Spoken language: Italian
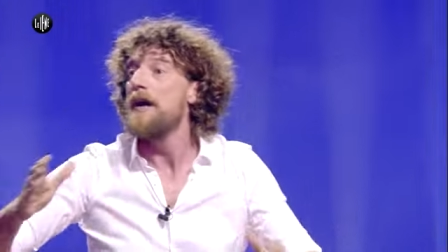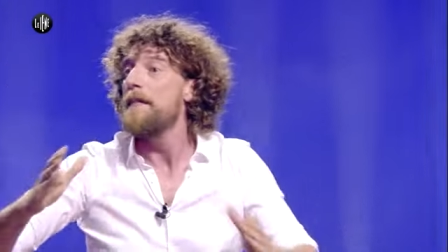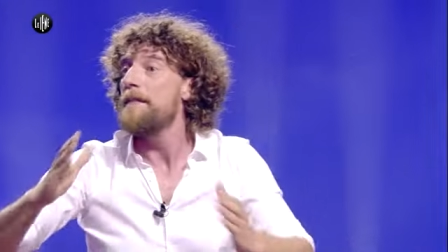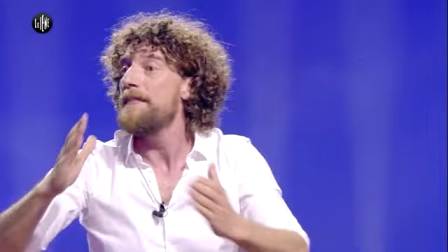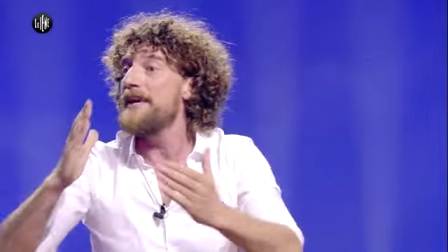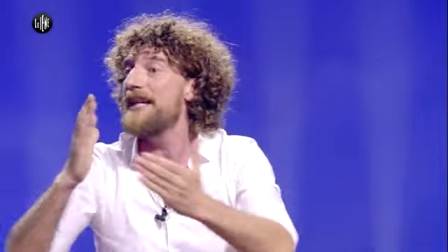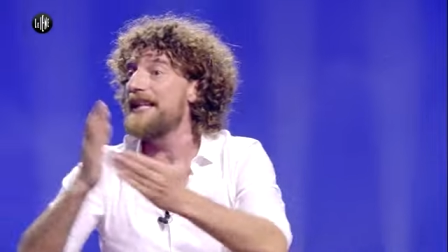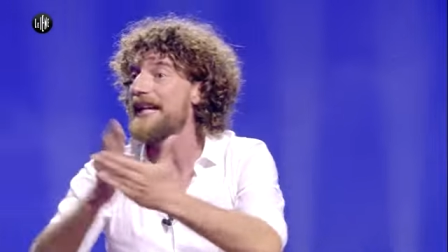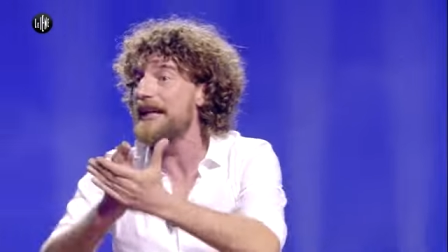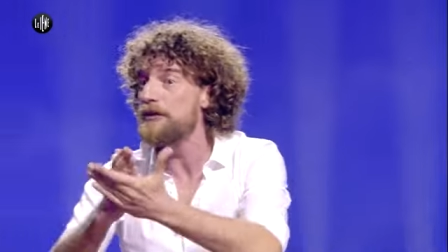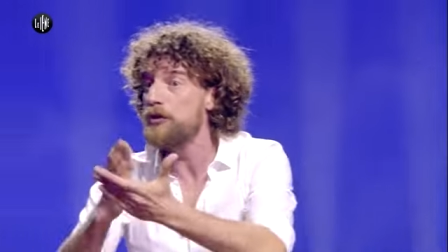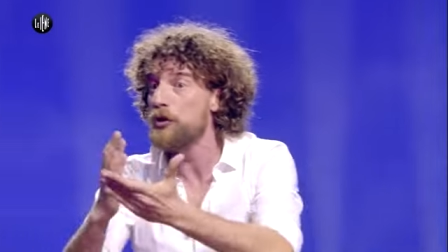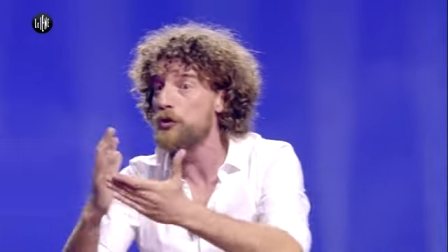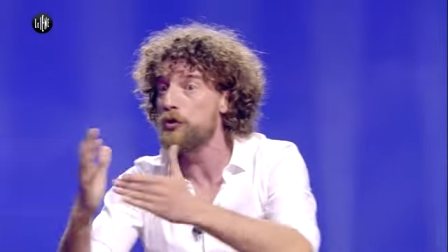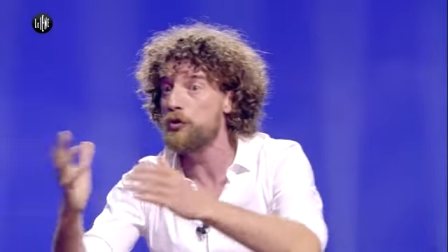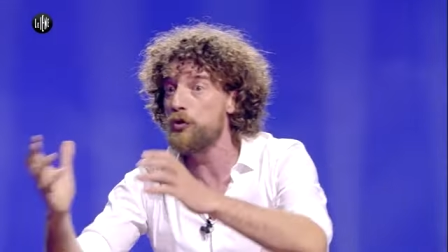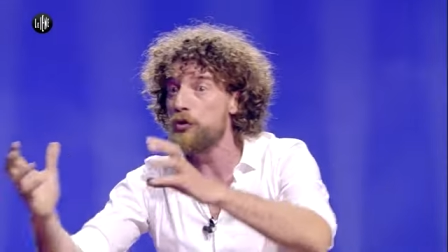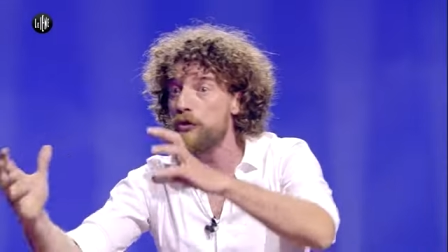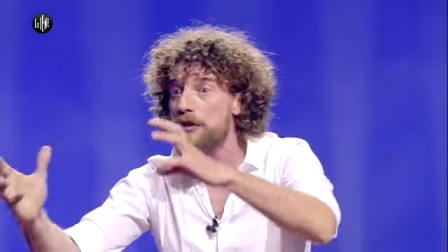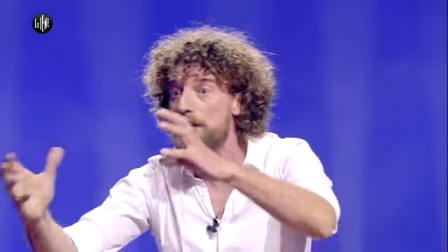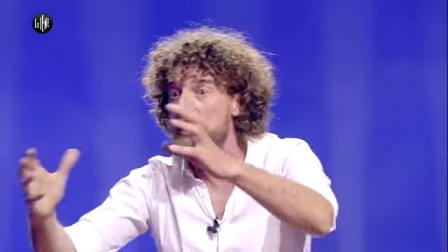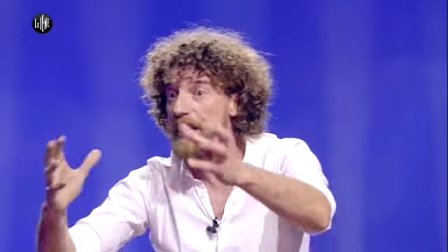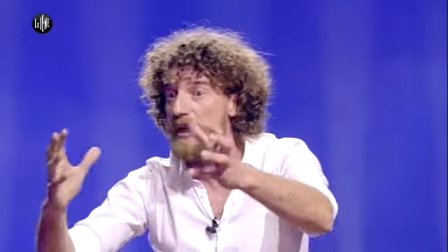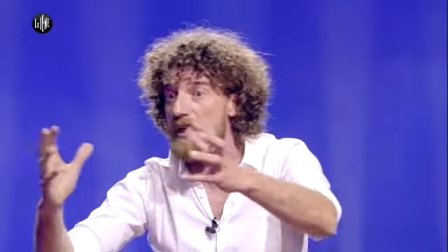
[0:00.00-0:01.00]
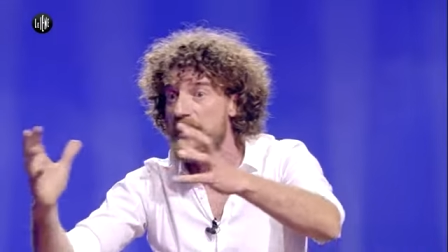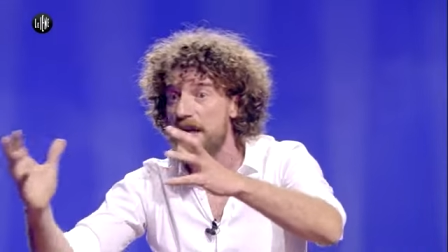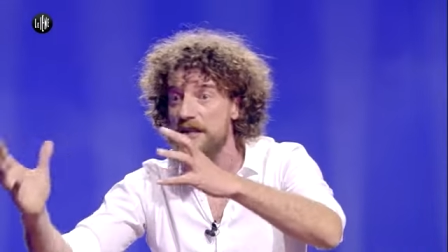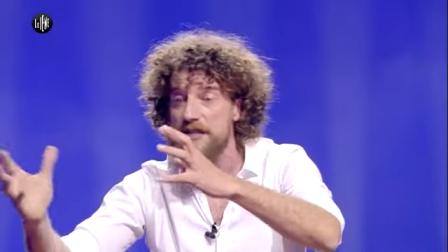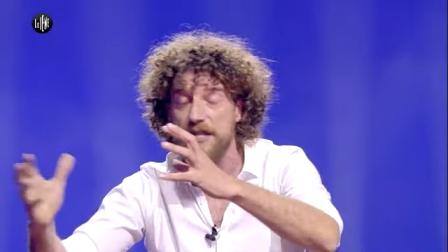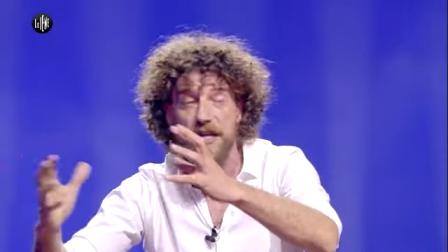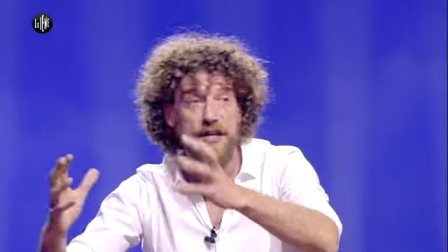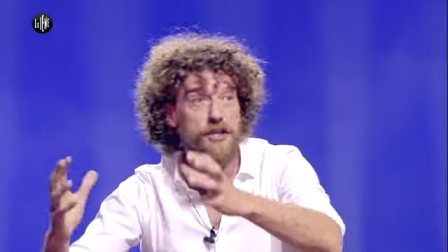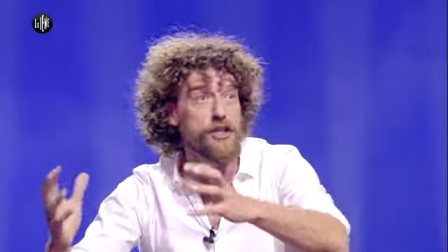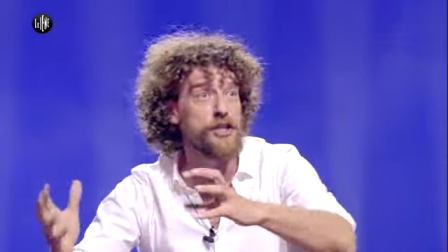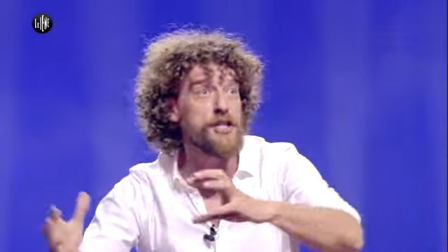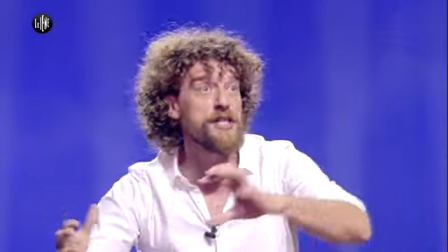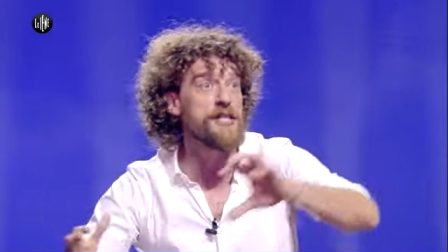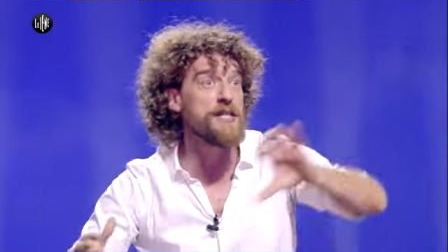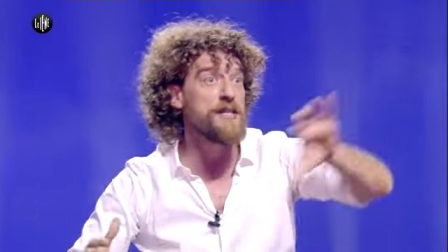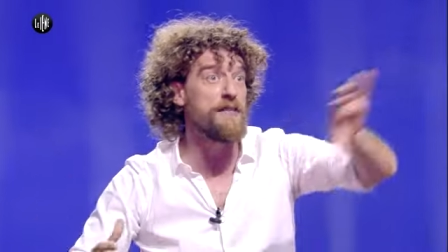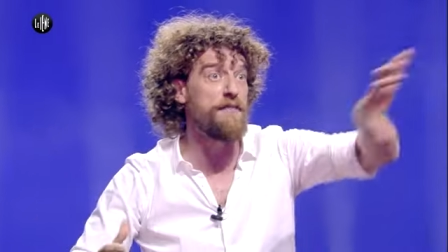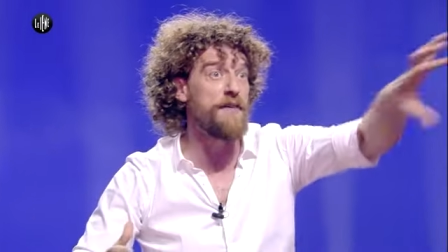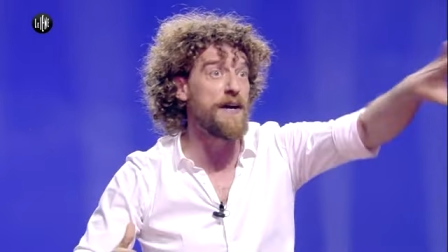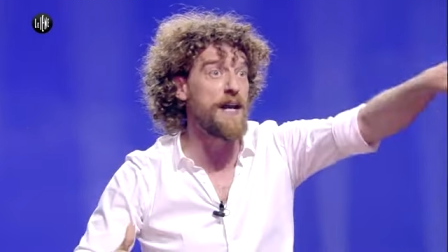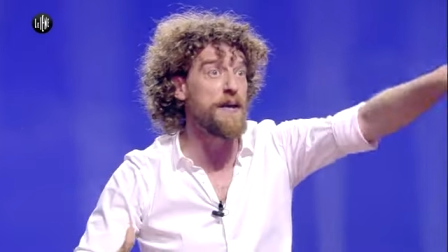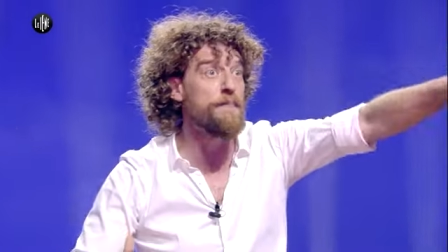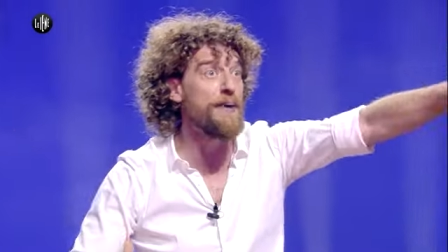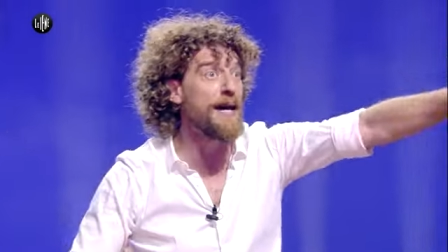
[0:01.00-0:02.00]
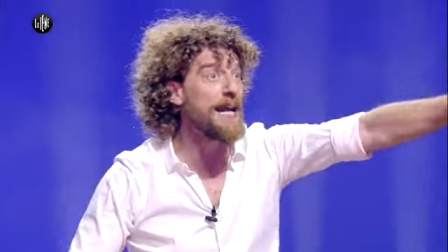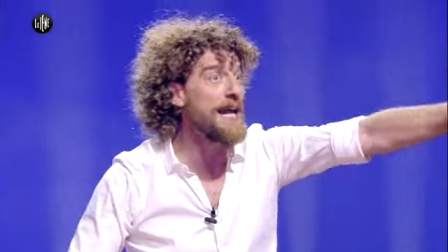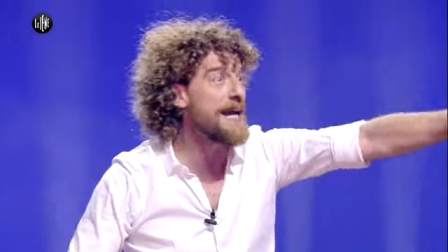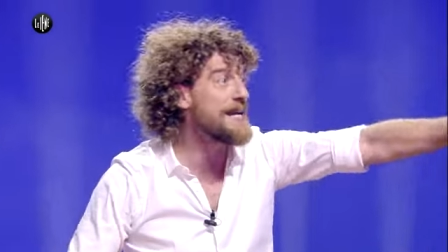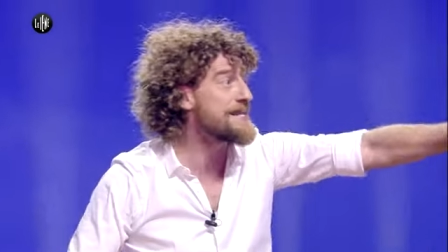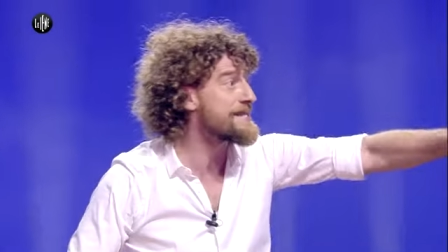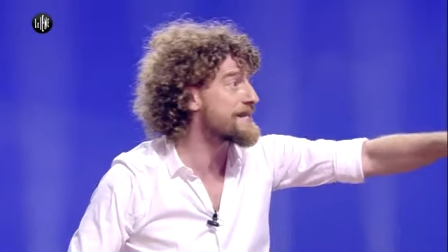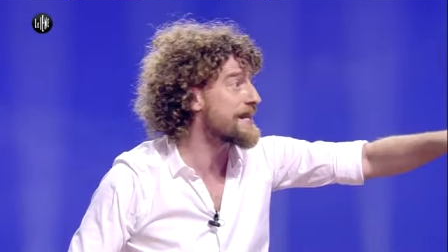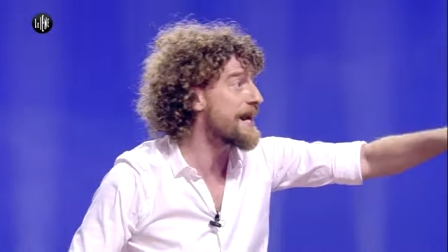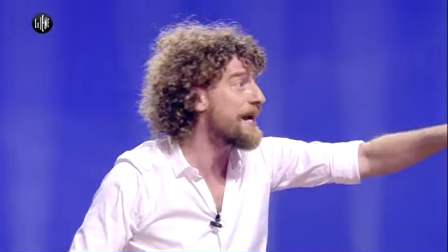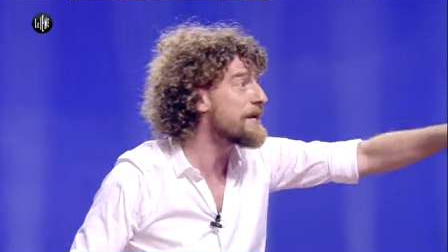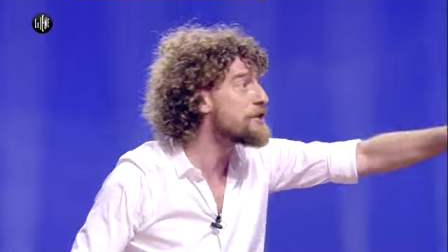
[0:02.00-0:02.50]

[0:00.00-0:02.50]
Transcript: Mi ha dato tutti gli esercizi da fare in palestra